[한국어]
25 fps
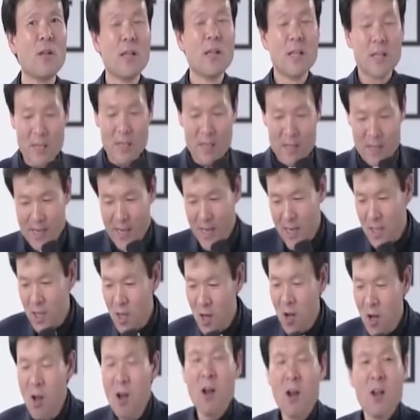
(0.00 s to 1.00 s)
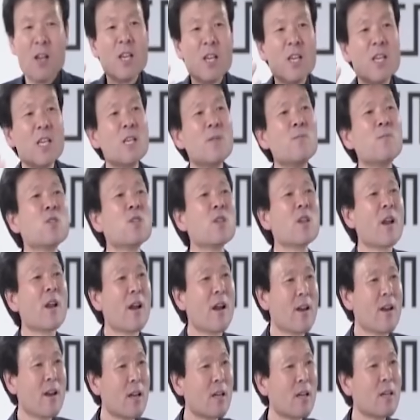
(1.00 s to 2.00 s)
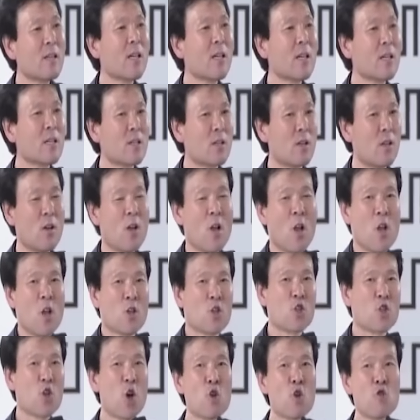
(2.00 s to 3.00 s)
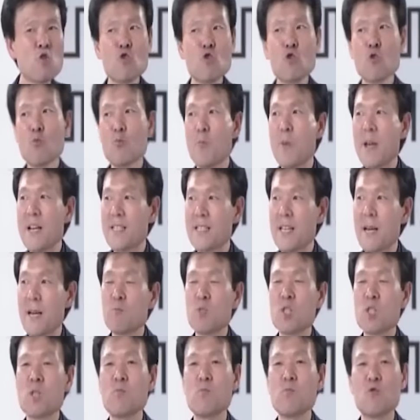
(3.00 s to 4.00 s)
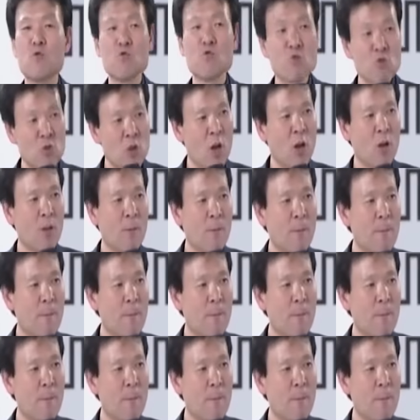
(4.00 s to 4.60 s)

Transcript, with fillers: 그렇게 해서 임진왜란이 끝났어요. 1636년